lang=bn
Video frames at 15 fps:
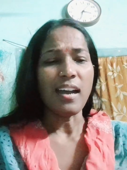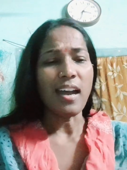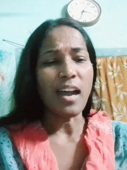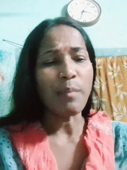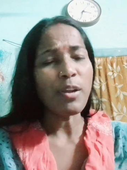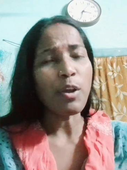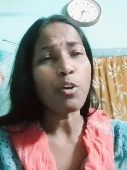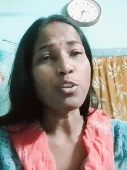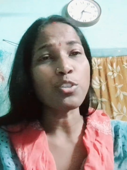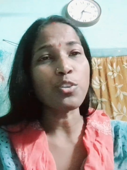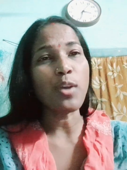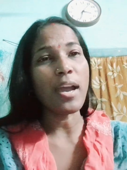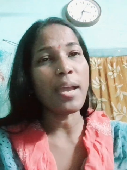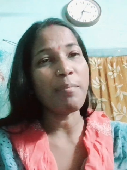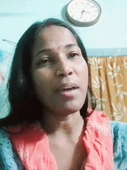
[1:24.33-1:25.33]
আমরা
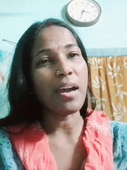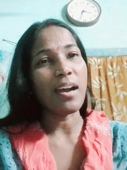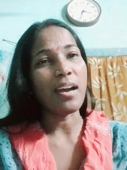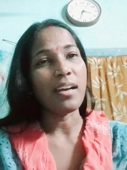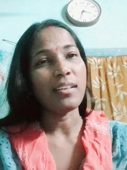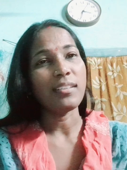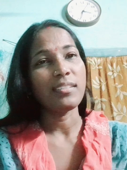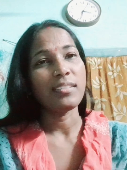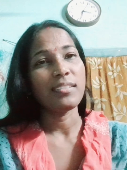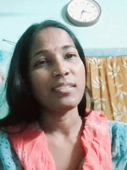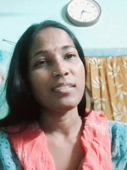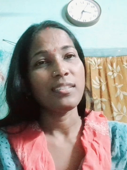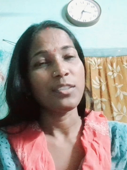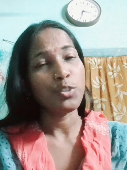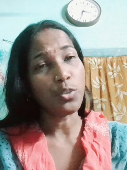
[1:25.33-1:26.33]
অসহায় মা
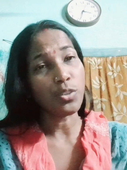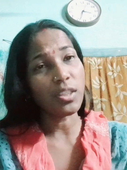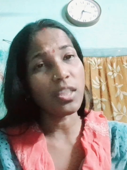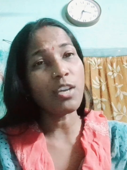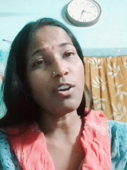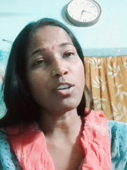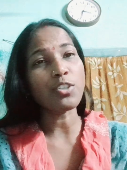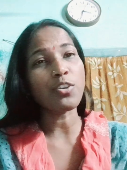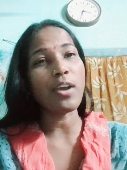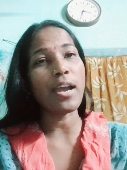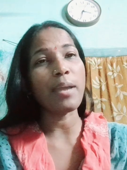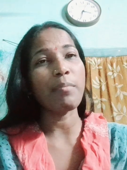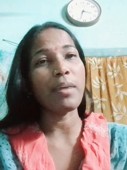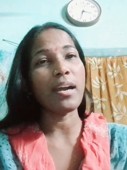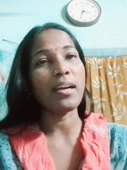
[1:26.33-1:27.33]
সত্যি
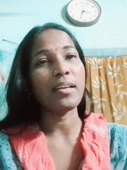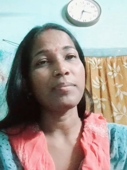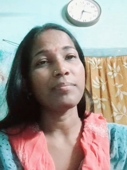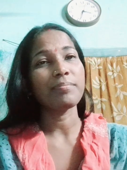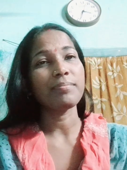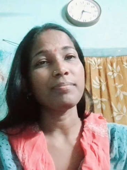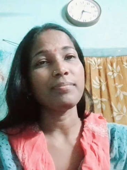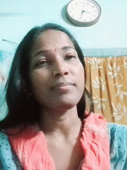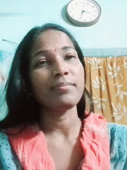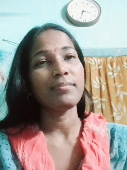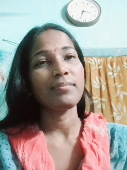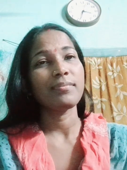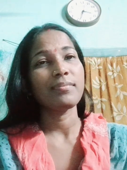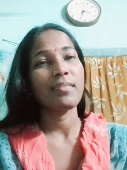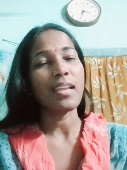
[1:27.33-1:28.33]
অসহায় মা
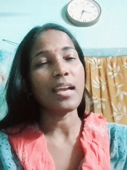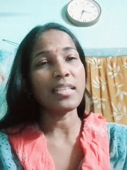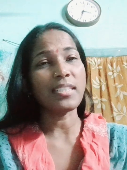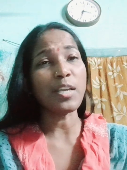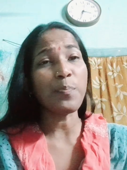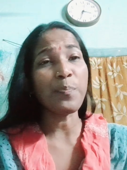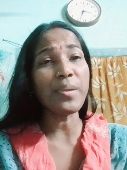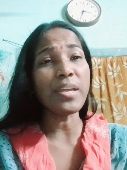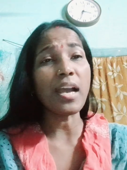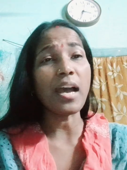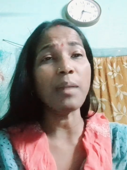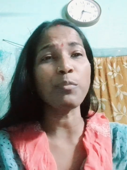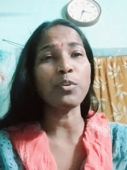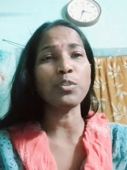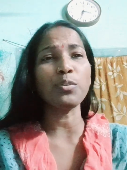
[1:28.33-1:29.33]
আজকে প্রিয়ার
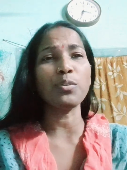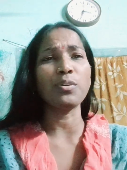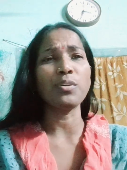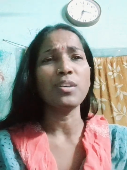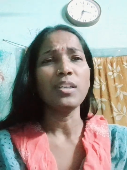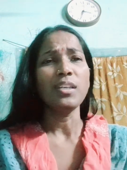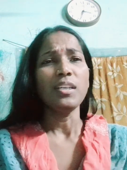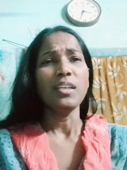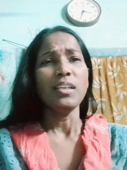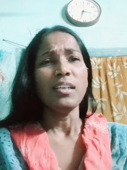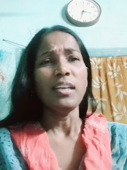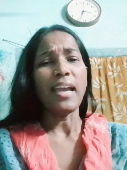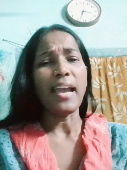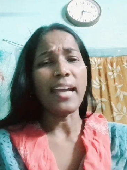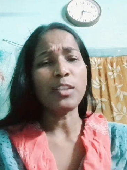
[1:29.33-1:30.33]
মতো
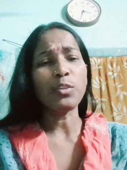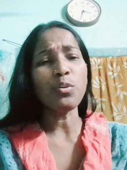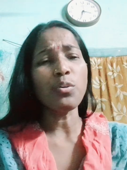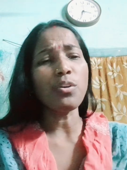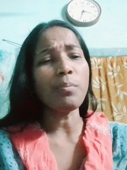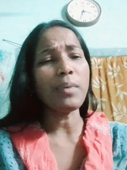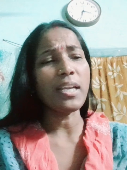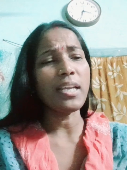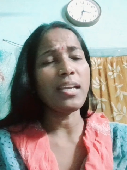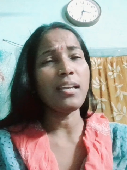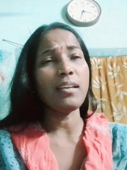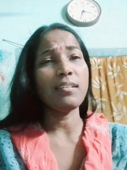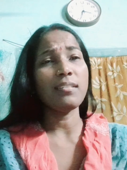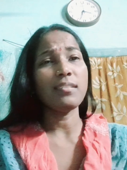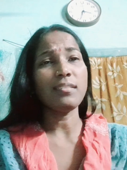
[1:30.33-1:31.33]
এত মানে
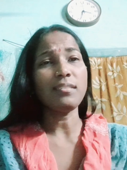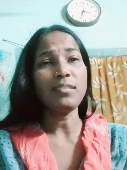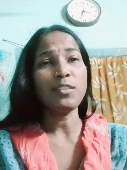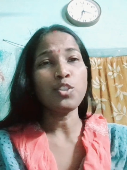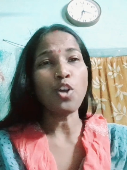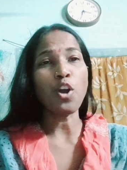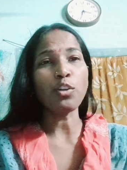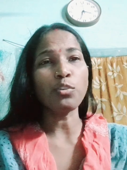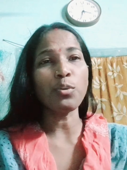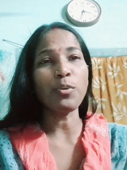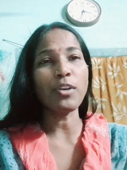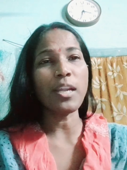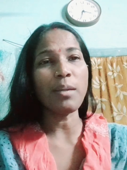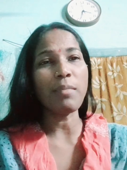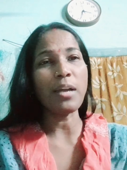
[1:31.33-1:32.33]
শক্ত
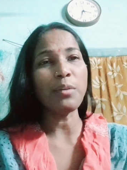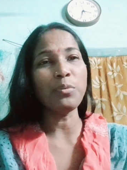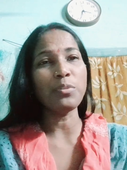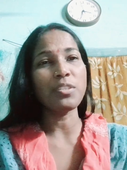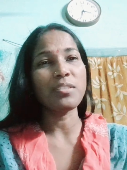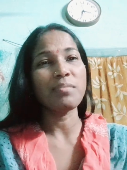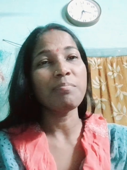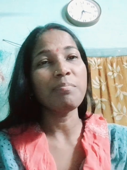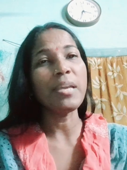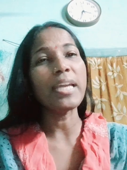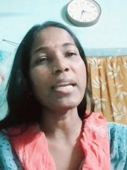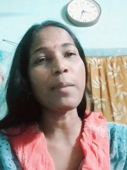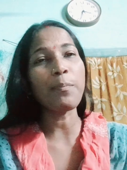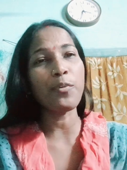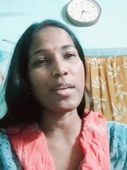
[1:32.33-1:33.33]
মনের মানুষ
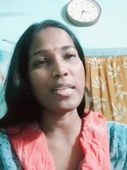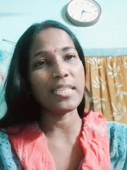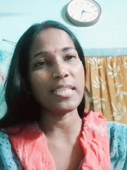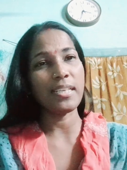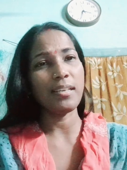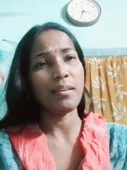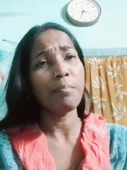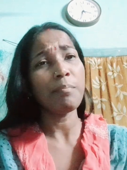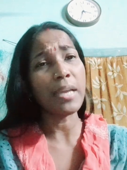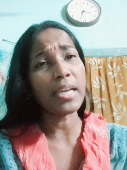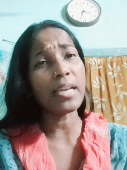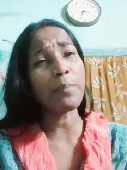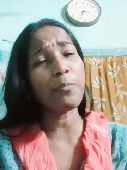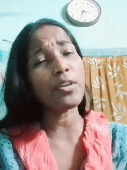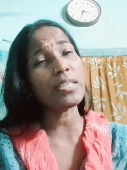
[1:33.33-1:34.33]
ভেঙে পড়েছে
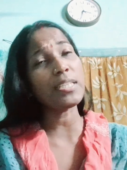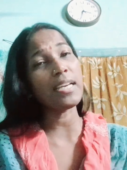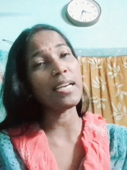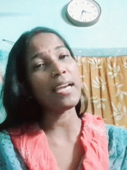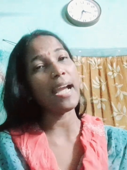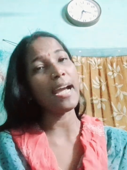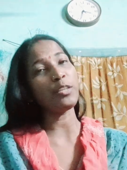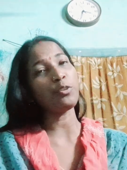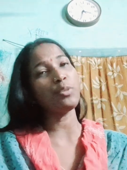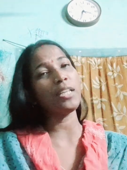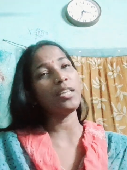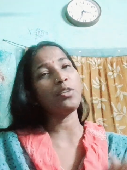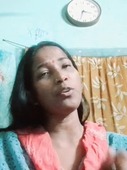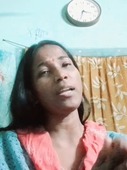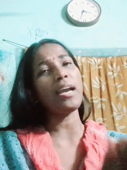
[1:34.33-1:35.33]
ভেঙে পড়েছে এতদিন
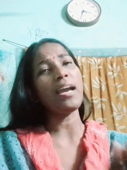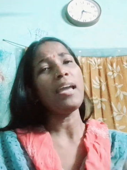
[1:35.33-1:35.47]
ধরে